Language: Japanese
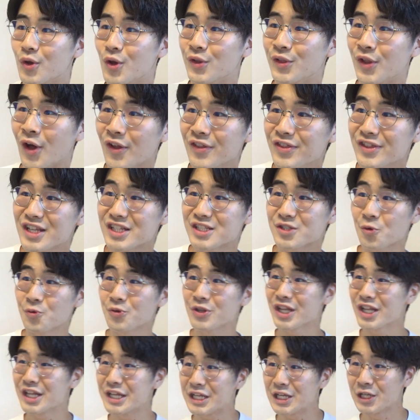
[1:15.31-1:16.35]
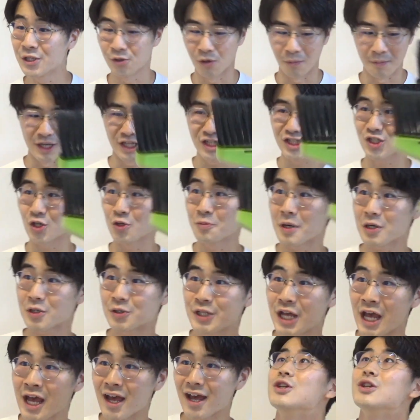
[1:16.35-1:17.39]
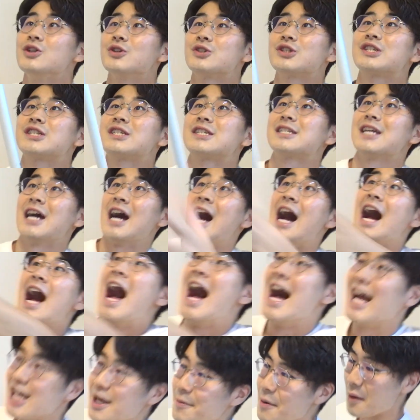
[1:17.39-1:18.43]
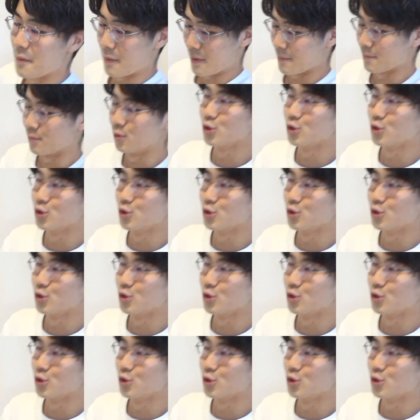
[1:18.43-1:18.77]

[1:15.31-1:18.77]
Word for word: え、なんでそんなできるのめっちゃうまくねよし。あー、やばいやばい、